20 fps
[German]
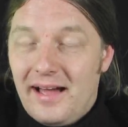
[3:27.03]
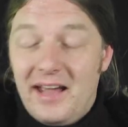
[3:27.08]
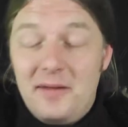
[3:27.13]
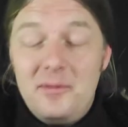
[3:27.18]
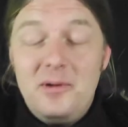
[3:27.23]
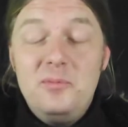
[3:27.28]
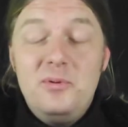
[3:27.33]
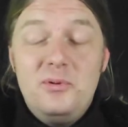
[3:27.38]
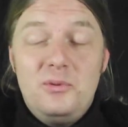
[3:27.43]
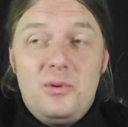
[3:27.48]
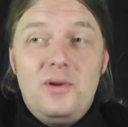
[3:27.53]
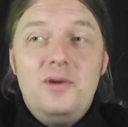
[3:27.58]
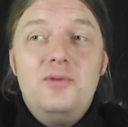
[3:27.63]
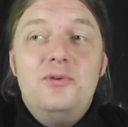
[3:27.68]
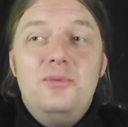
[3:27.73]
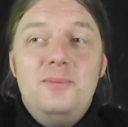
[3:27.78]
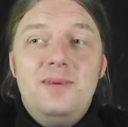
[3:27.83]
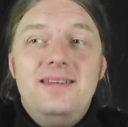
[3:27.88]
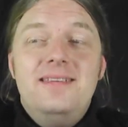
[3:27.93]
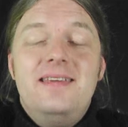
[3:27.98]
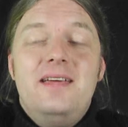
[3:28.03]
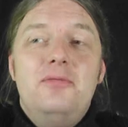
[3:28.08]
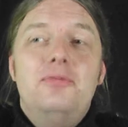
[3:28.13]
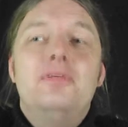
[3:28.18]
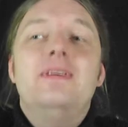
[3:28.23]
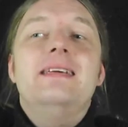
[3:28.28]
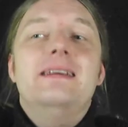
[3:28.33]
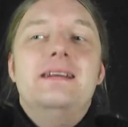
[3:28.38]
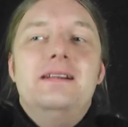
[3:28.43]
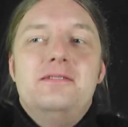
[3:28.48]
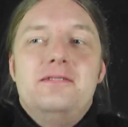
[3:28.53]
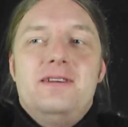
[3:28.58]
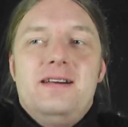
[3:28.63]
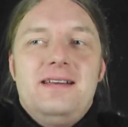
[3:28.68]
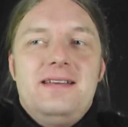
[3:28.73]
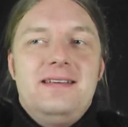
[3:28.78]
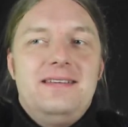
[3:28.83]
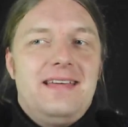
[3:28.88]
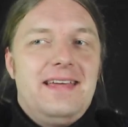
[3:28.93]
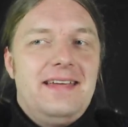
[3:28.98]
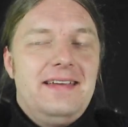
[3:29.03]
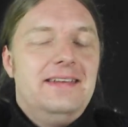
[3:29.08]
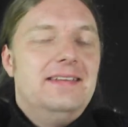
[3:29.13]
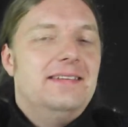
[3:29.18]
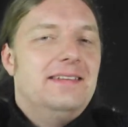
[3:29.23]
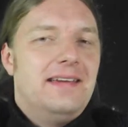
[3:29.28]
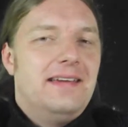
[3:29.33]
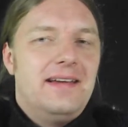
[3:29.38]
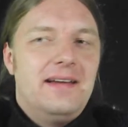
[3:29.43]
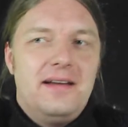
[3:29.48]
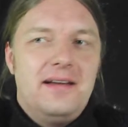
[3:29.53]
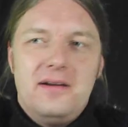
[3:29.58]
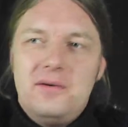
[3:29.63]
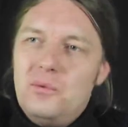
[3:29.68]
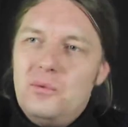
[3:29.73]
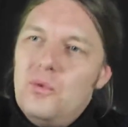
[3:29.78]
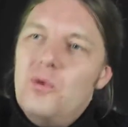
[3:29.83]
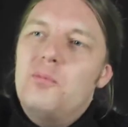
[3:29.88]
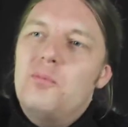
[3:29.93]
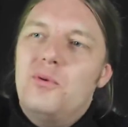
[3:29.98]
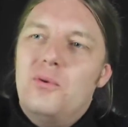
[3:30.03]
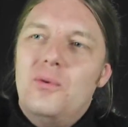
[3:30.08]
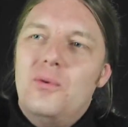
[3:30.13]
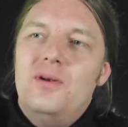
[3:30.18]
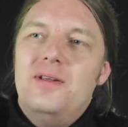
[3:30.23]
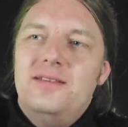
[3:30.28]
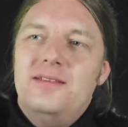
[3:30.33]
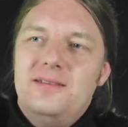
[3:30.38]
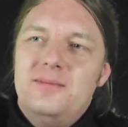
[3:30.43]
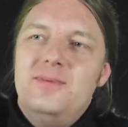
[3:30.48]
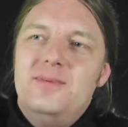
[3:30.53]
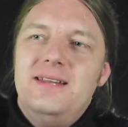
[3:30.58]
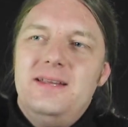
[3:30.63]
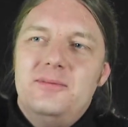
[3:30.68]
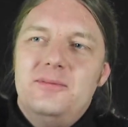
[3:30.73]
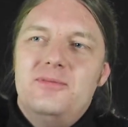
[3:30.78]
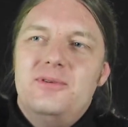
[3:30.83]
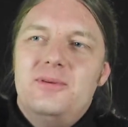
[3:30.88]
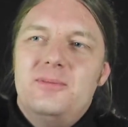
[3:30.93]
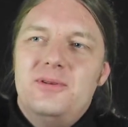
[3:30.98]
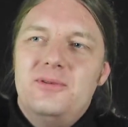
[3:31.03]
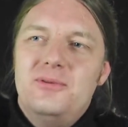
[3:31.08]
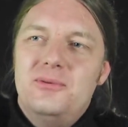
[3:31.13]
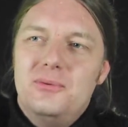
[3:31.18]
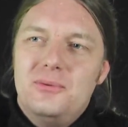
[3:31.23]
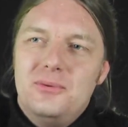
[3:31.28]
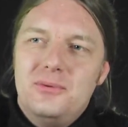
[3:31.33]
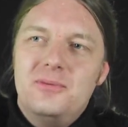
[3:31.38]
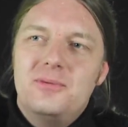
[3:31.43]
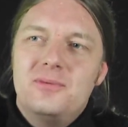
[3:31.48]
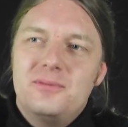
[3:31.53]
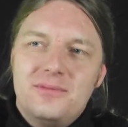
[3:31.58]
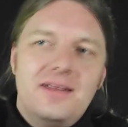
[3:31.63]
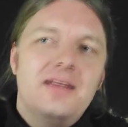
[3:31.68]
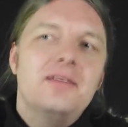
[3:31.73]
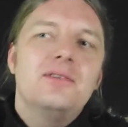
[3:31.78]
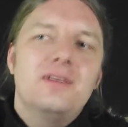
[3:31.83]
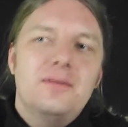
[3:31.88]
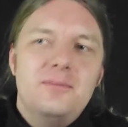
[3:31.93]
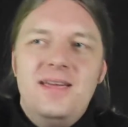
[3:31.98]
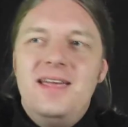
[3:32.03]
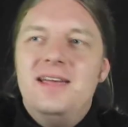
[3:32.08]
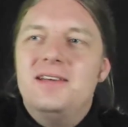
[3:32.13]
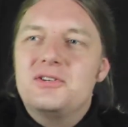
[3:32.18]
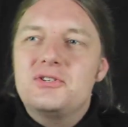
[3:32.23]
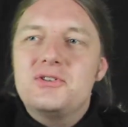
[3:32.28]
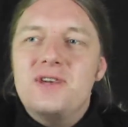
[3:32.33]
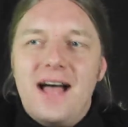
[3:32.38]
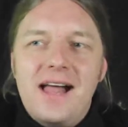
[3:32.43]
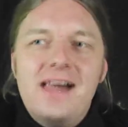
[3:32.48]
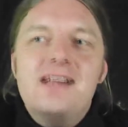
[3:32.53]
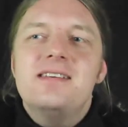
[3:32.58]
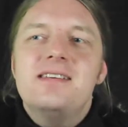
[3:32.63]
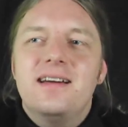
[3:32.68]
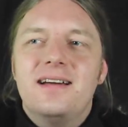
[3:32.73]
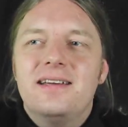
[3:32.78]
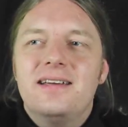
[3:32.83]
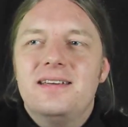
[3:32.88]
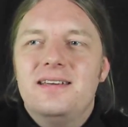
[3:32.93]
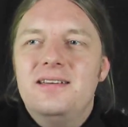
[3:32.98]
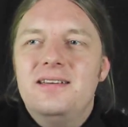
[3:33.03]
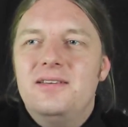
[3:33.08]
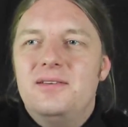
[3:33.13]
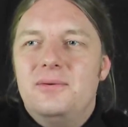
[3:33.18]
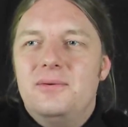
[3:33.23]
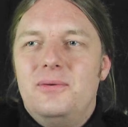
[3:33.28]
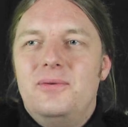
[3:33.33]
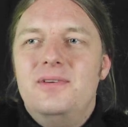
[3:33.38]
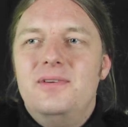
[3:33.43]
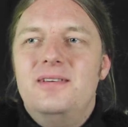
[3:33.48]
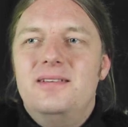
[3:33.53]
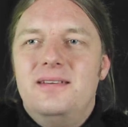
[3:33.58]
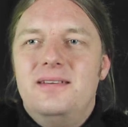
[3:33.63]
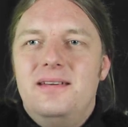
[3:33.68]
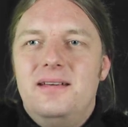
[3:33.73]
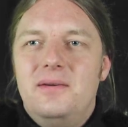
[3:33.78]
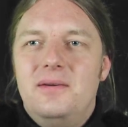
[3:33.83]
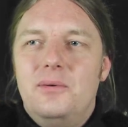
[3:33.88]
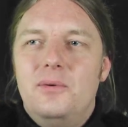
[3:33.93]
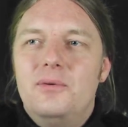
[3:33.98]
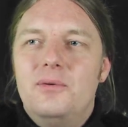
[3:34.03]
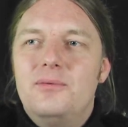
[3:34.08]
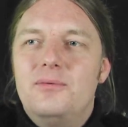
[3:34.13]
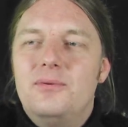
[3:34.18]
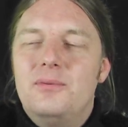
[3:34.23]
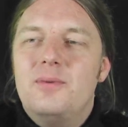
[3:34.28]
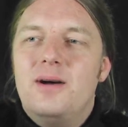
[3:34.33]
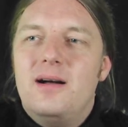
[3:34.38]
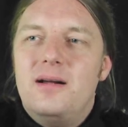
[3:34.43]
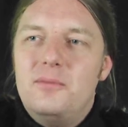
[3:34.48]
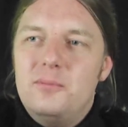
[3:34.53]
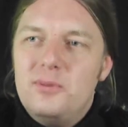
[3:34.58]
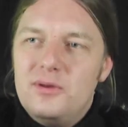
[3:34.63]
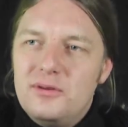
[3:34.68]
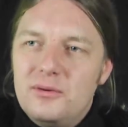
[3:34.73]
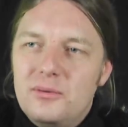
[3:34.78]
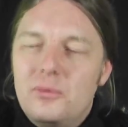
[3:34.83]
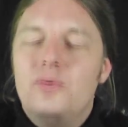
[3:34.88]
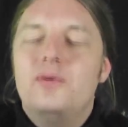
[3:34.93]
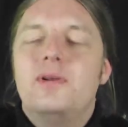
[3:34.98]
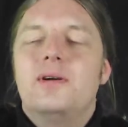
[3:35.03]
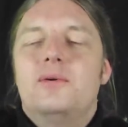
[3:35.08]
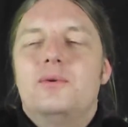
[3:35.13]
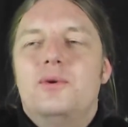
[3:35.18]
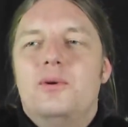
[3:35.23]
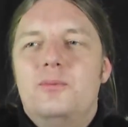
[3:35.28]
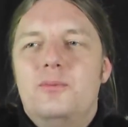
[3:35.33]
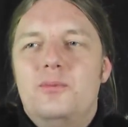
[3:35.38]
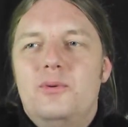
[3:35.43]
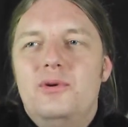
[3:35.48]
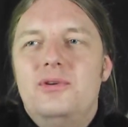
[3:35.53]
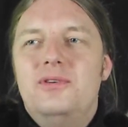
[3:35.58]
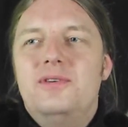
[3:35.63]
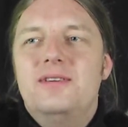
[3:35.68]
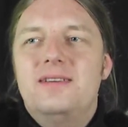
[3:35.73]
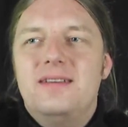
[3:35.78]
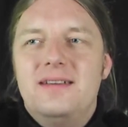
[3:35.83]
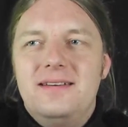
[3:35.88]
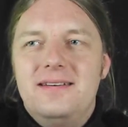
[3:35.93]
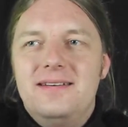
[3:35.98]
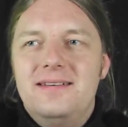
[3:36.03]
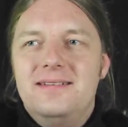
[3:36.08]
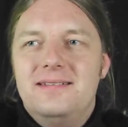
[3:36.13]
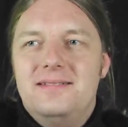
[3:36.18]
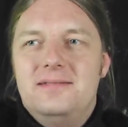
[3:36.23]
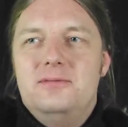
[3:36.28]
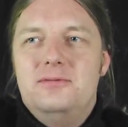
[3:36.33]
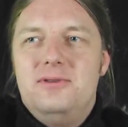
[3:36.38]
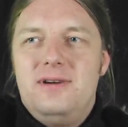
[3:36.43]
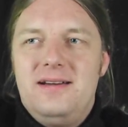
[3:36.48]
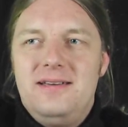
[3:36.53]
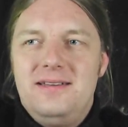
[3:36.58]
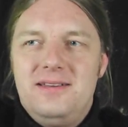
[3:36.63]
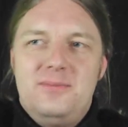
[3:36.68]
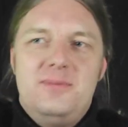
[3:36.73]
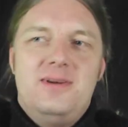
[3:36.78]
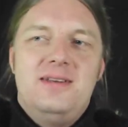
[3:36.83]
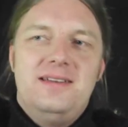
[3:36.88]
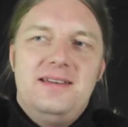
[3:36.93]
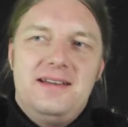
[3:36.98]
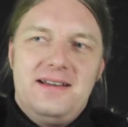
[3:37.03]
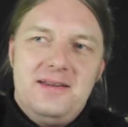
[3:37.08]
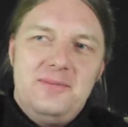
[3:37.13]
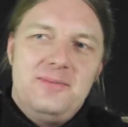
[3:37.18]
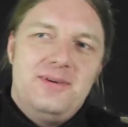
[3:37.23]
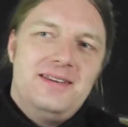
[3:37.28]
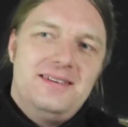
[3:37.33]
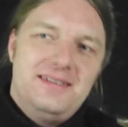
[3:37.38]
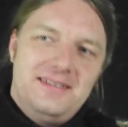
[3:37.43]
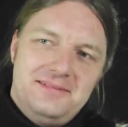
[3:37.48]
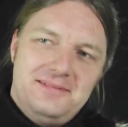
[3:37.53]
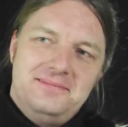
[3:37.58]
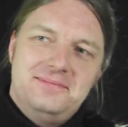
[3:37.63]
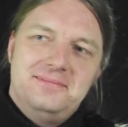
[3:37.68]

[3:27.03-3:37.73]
Heimat bedeutet für mich sehr viel, weil das eigentlich der Ruhepol ist im Leben, wenn man so ne, im hektischen Alltag ist und äh, irgendwie mal ein bisschen runterkommen möchte, dann fahre ich immer in die Heimat.